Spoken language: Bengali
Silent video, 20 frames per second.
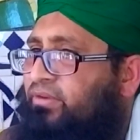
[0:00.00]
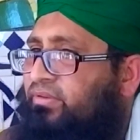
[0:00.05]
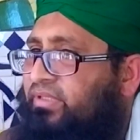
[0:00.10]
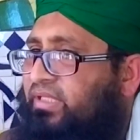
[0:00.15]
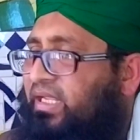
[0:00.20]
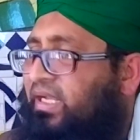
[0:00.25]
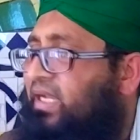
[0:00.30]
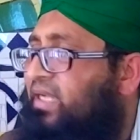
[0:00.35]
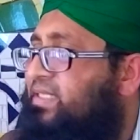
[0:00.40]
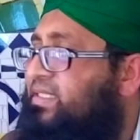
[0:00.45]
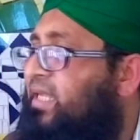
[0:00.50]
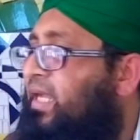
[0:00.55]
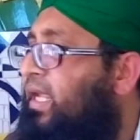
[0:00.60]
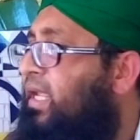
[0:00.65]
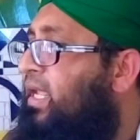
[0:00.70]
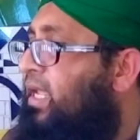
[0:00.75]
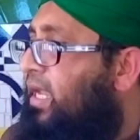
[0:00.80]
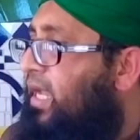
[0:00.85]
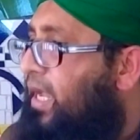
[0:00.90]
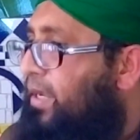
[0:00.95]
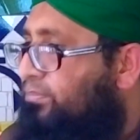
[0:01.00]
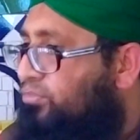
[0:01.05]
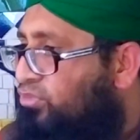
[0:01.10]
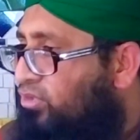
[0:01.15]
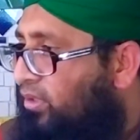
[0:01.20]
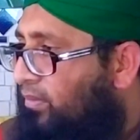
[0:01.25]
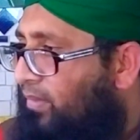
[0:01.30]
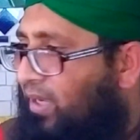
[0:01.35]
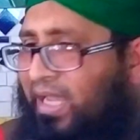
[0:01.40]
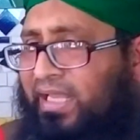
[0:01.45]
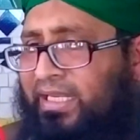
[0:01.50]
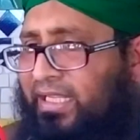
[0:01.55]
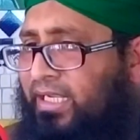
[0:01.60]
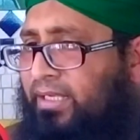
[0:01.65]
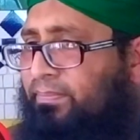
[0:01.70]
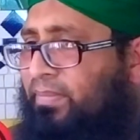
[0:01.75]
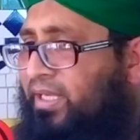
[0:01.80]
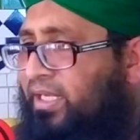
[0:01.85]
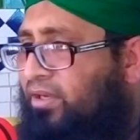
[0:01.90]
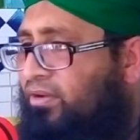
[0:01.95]
এখন দেখা যায় আব্দুল মাল
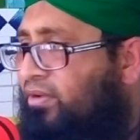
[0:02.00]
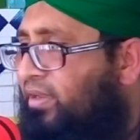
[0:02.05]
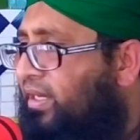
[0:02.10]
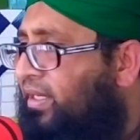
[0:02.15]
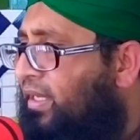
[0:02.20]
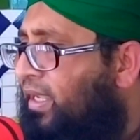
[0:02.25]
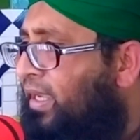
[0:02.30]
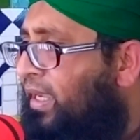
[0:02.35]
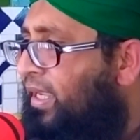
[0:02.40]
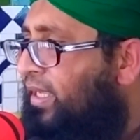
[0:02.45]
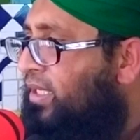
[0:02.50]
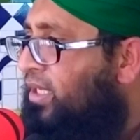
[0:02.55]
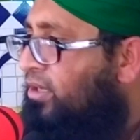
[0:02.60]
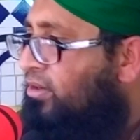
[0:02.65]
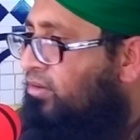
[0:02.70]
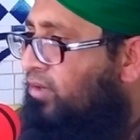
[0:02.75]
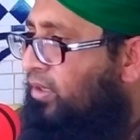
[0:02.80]
এক ভাই গড়ে নাই